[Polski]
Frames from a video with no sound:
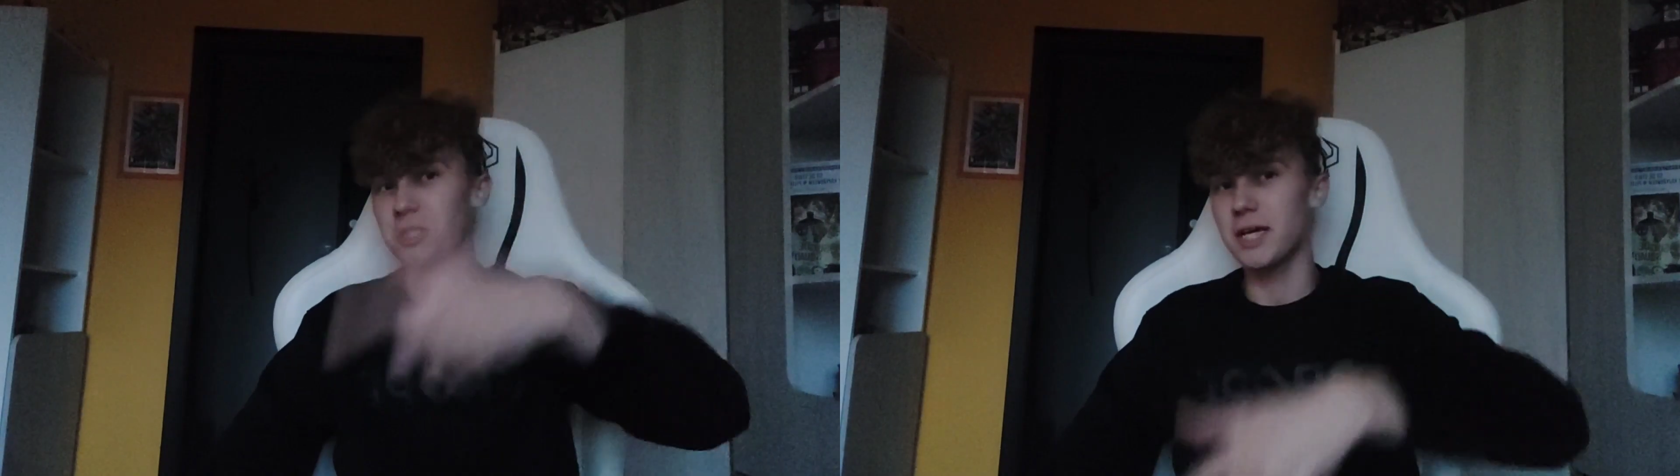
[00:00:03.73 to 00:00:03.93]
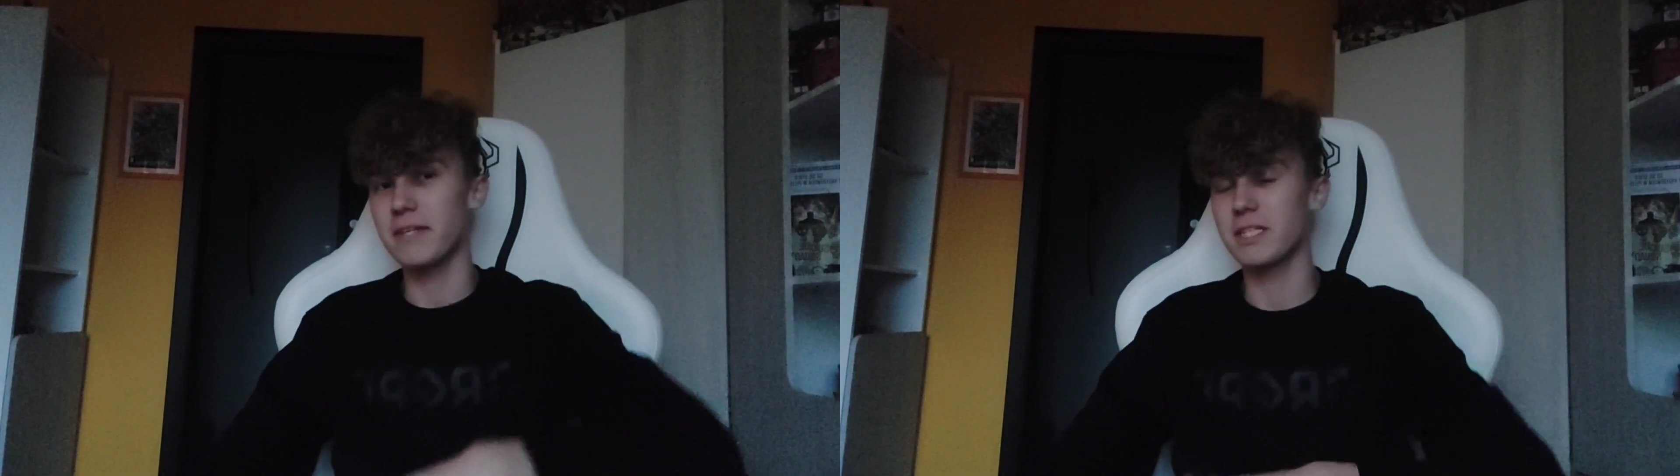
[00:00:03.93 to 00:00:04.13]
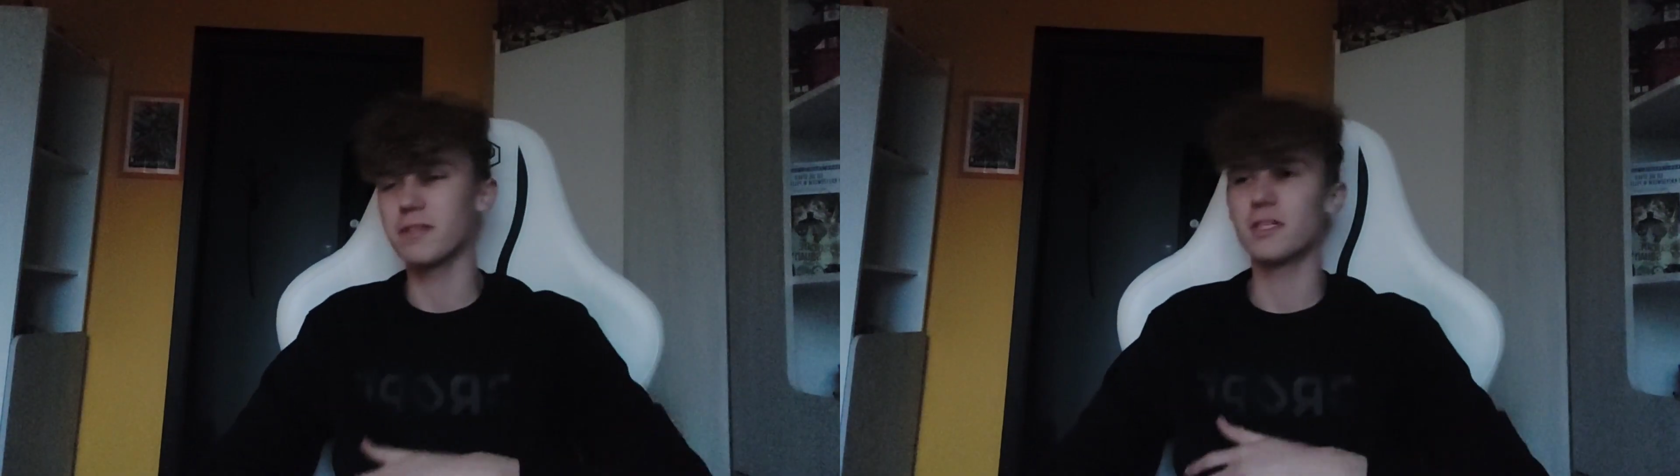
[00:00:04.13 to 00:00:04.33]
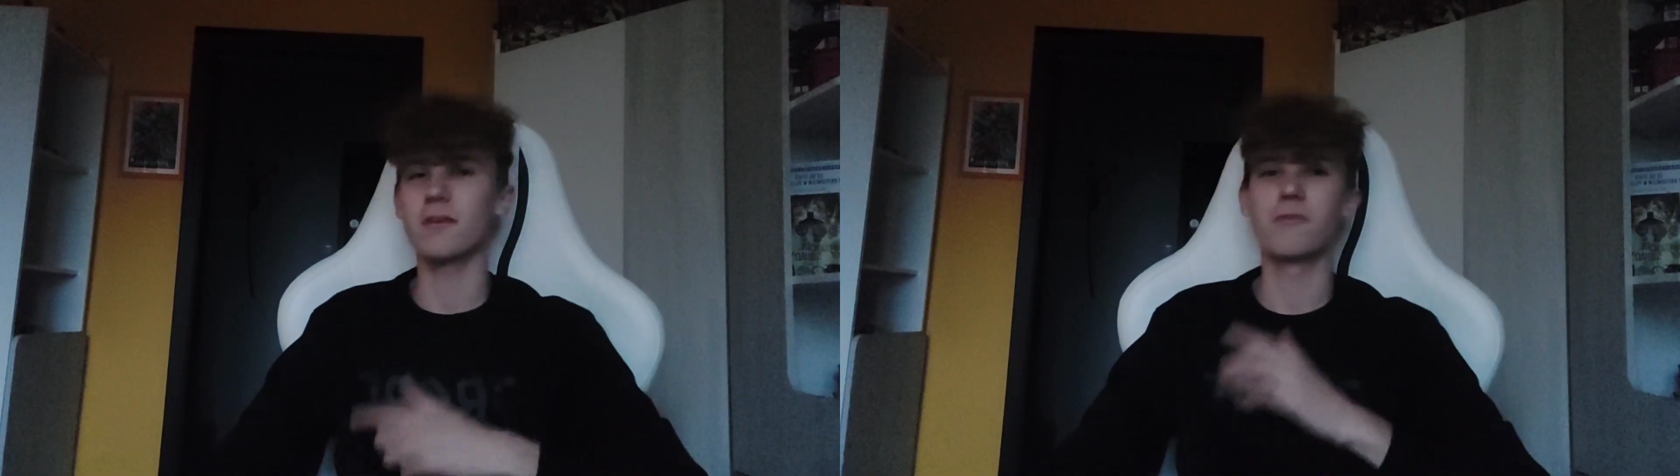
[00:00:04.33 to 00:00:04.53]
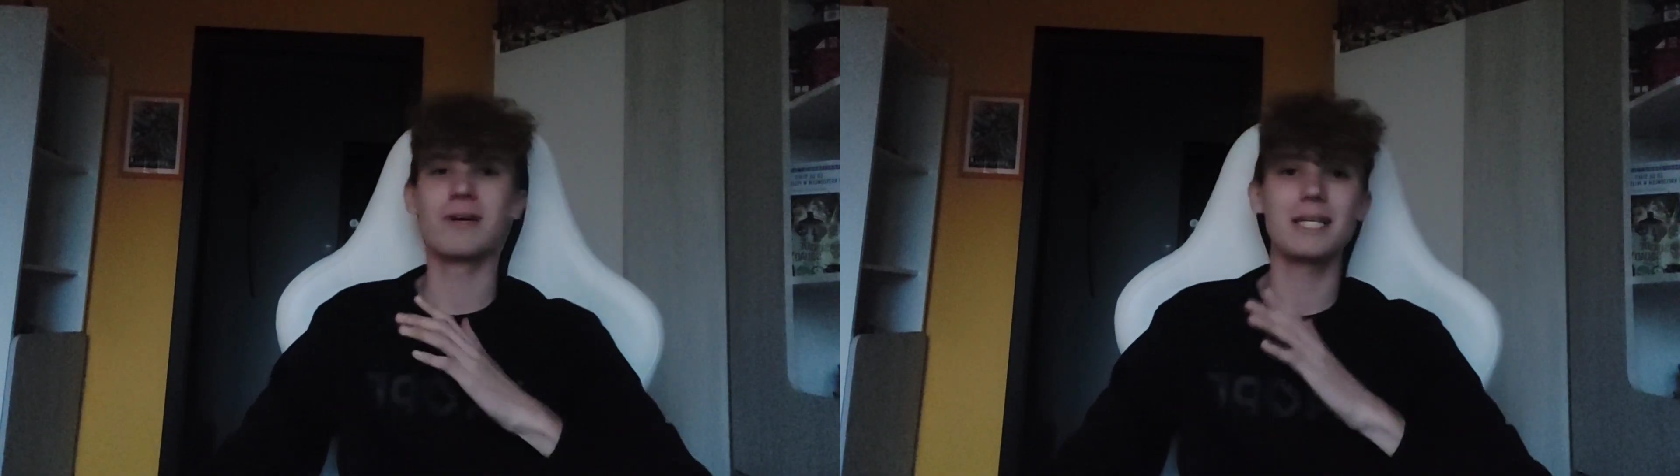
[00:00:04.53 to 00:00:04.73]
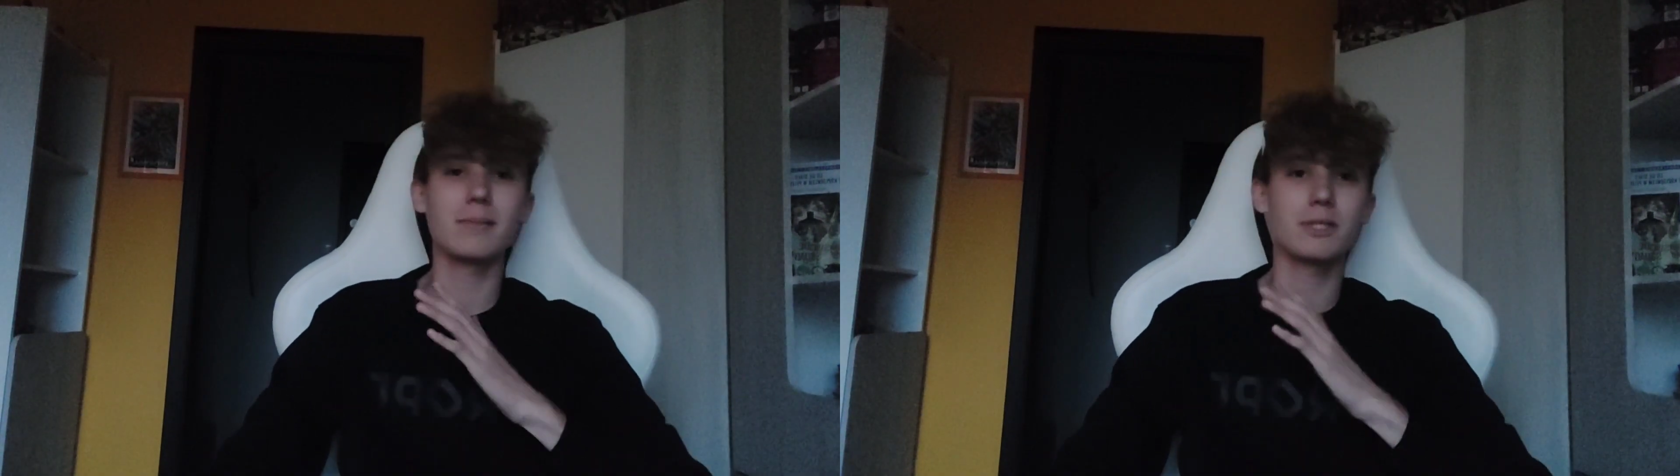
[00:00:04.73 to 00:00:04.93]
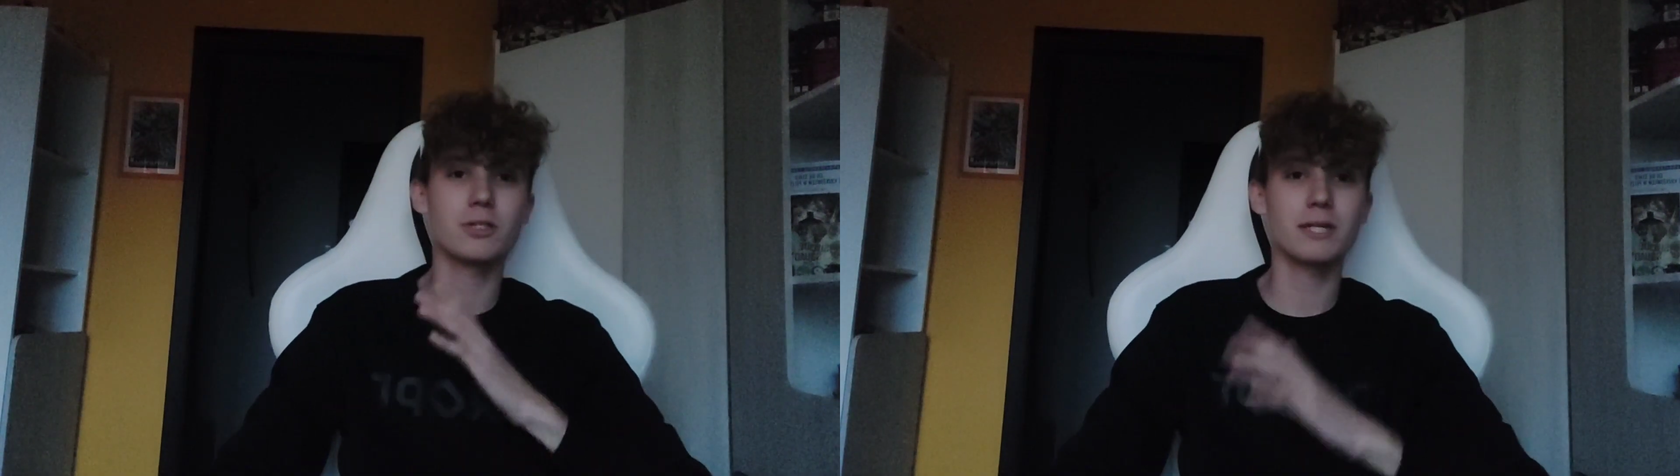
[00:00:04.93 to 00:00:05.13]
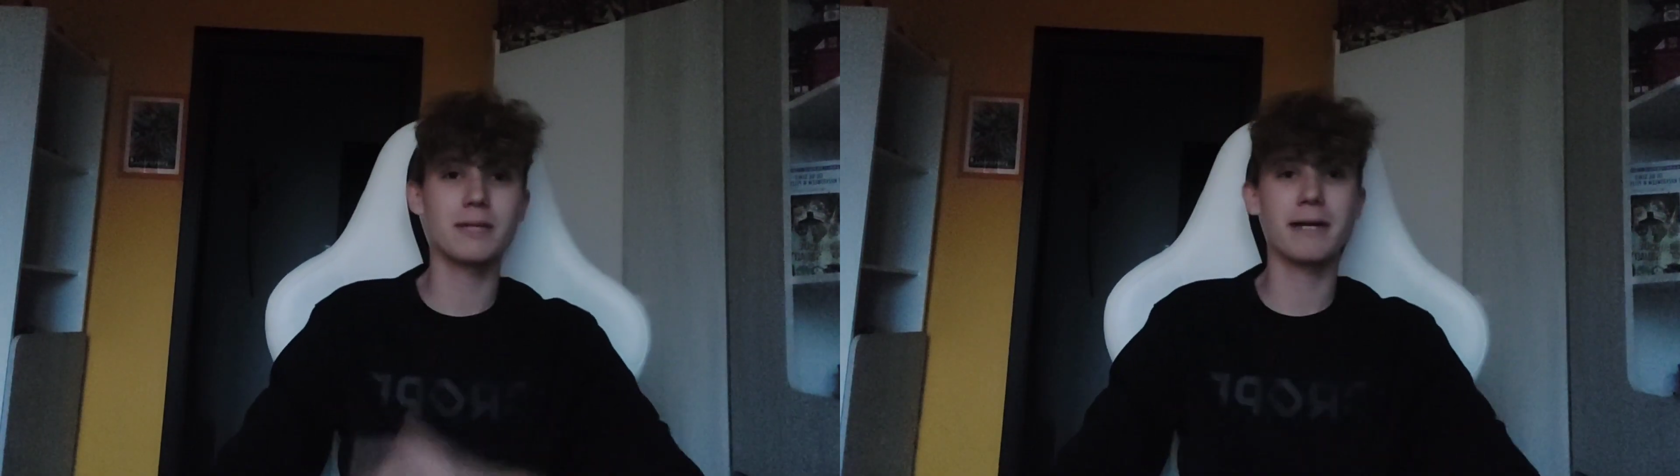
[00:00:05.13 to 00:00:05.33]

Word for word: Cześć widzę, w kolejnym odcinku na